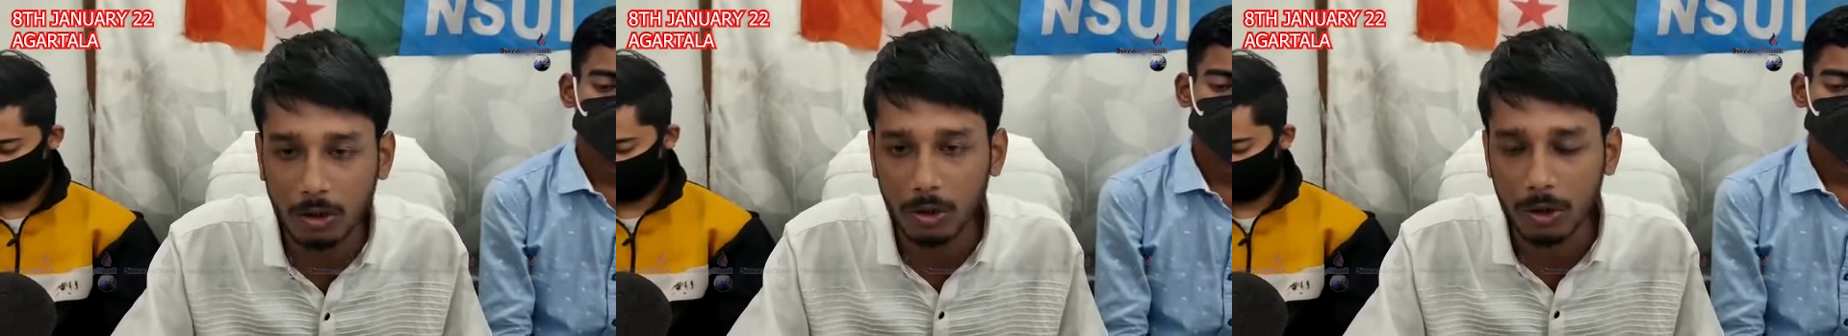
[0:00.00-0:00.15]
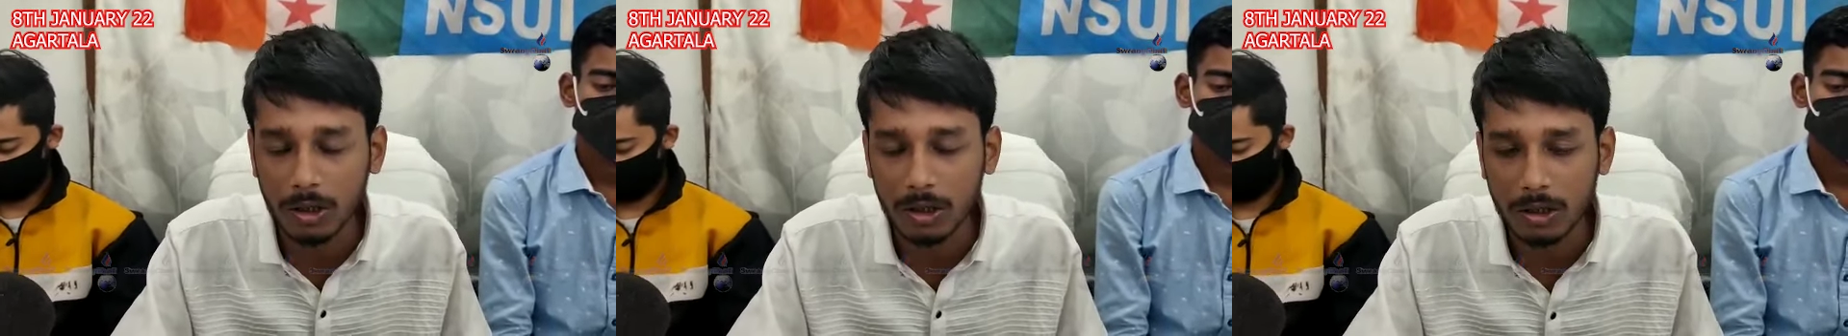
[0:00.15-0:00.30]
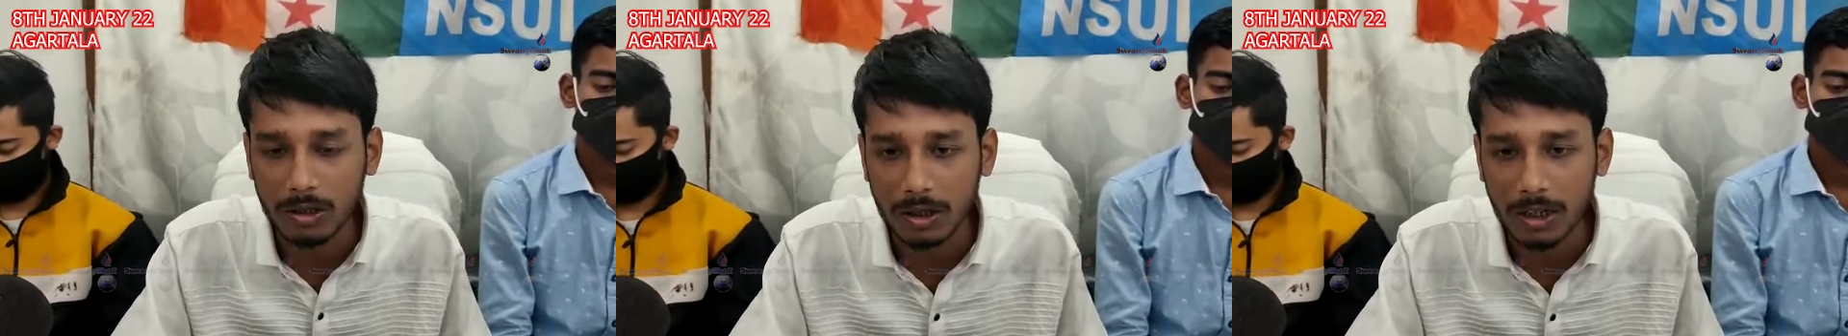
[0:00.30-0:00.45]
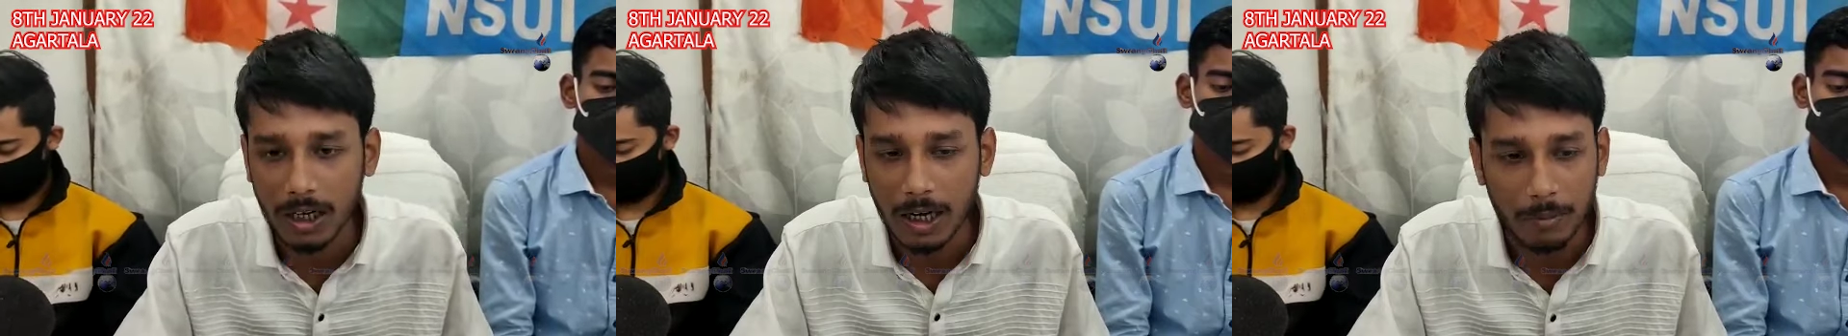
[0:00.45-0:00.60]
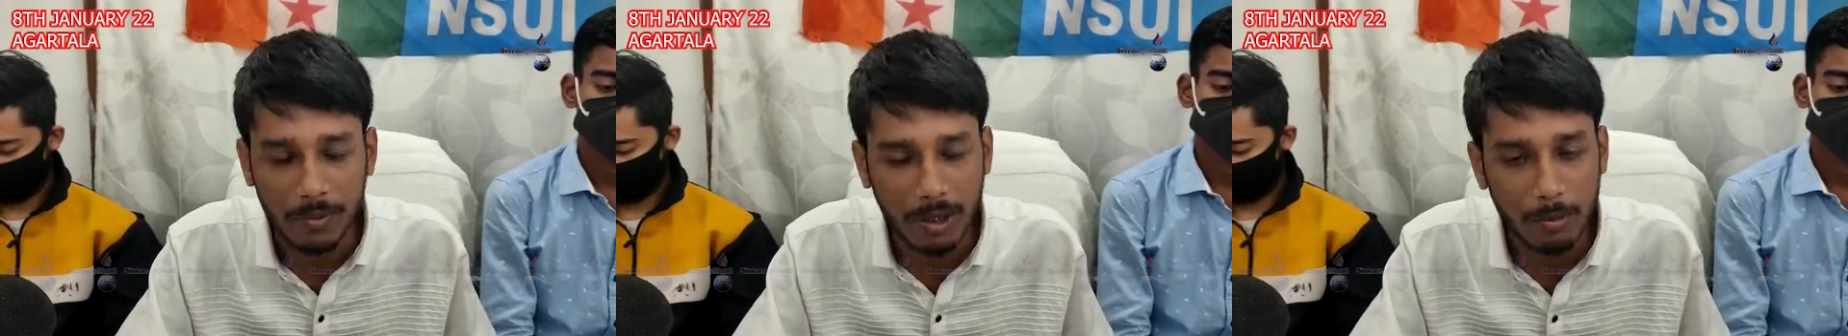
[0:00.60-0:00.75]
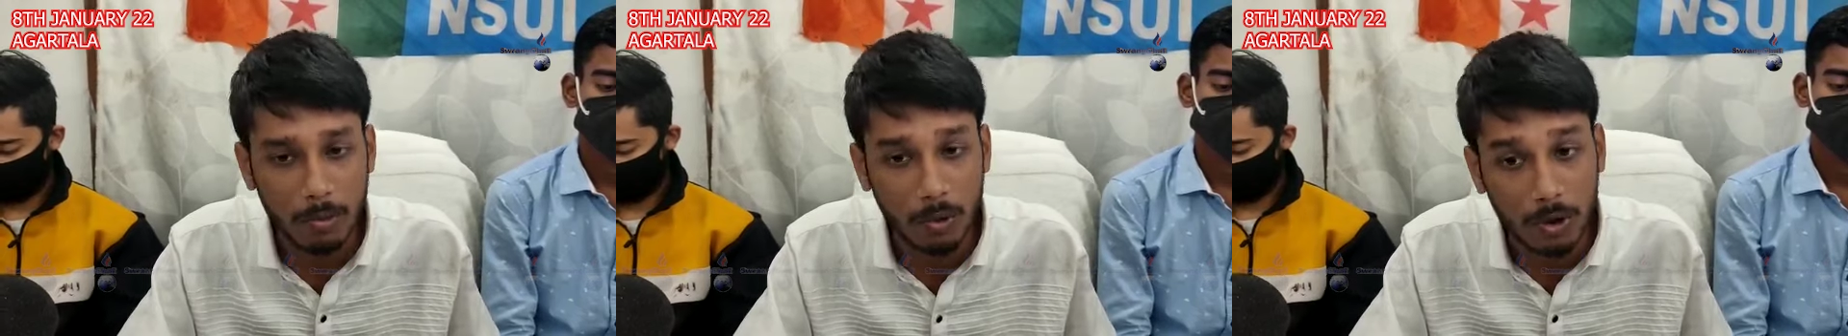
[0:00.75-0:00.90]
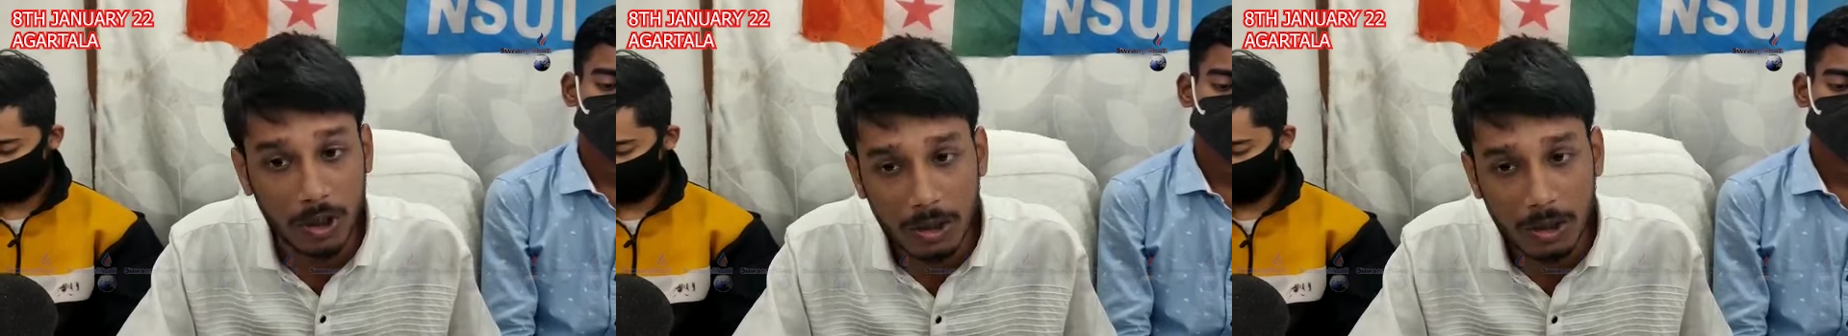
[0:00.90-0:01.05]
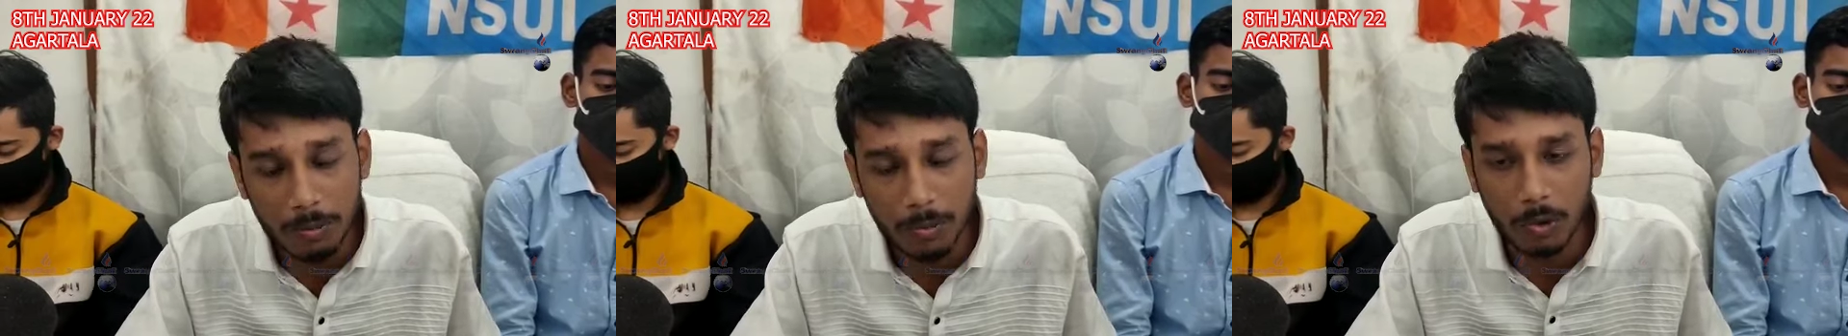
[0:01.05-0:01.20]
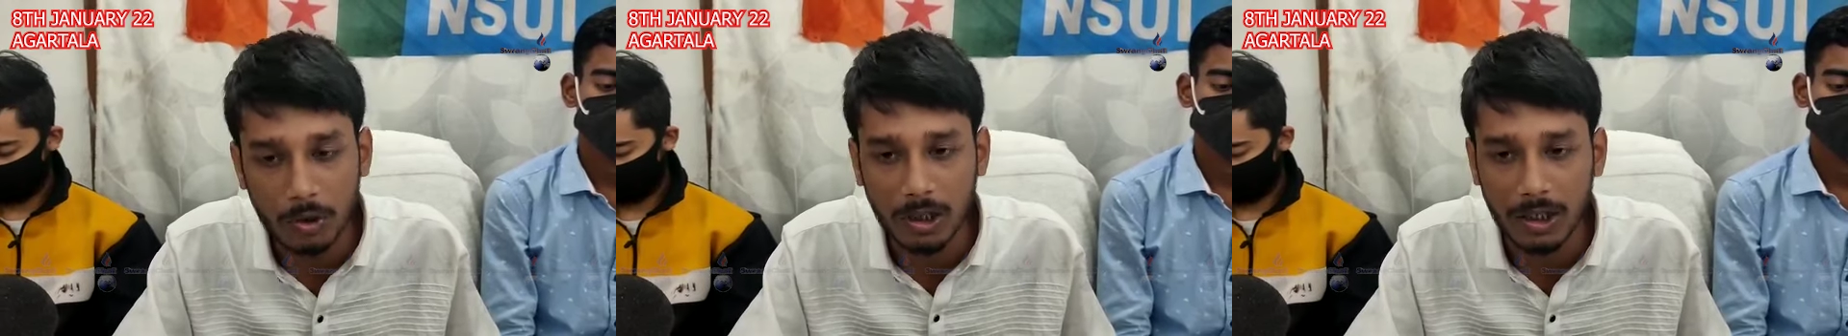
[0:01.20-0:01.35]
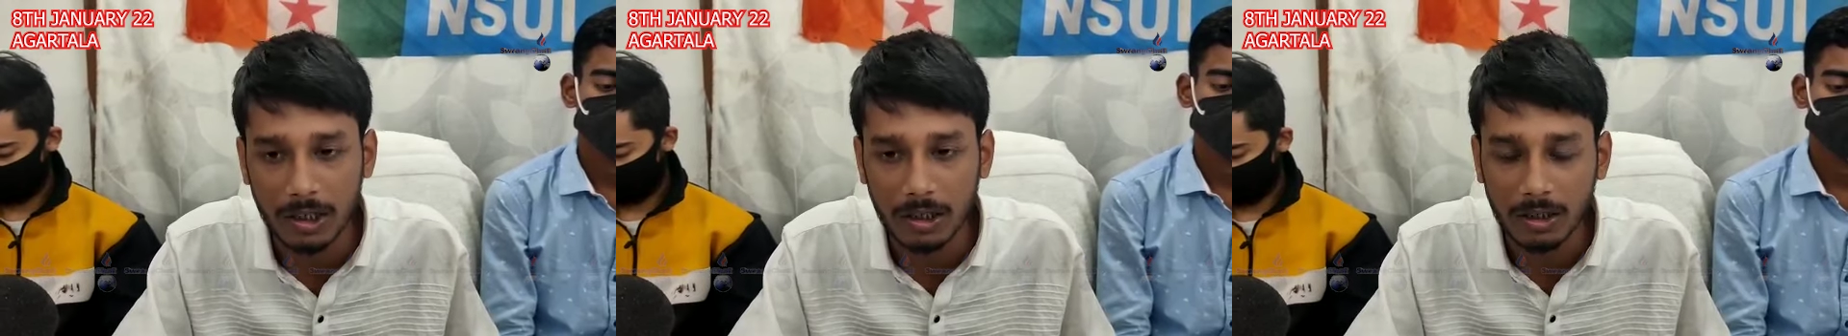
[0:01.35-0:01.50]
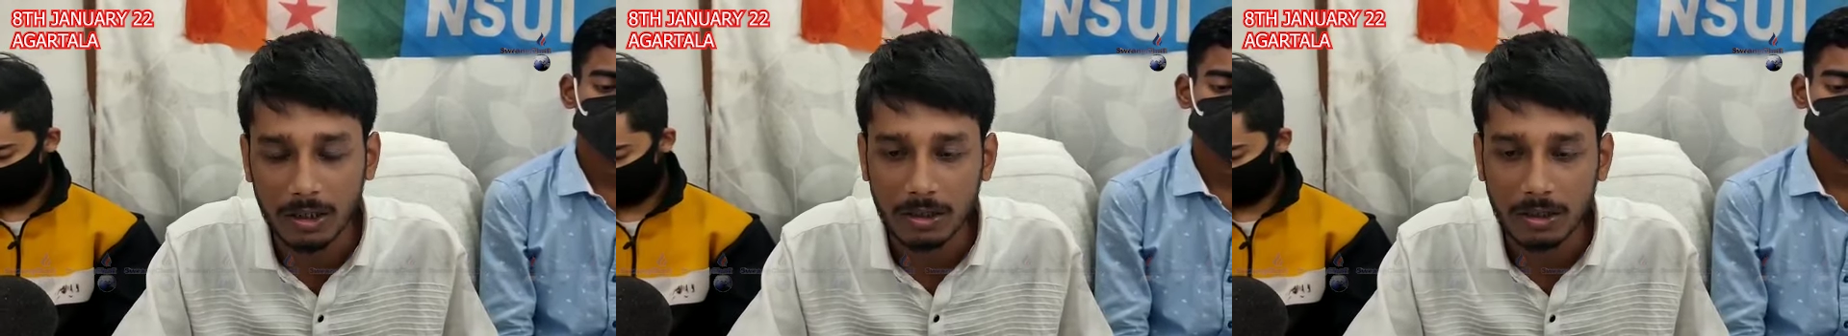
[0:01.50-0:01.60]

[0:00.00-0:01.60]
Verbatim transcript: নয় আমরা মণিপুরে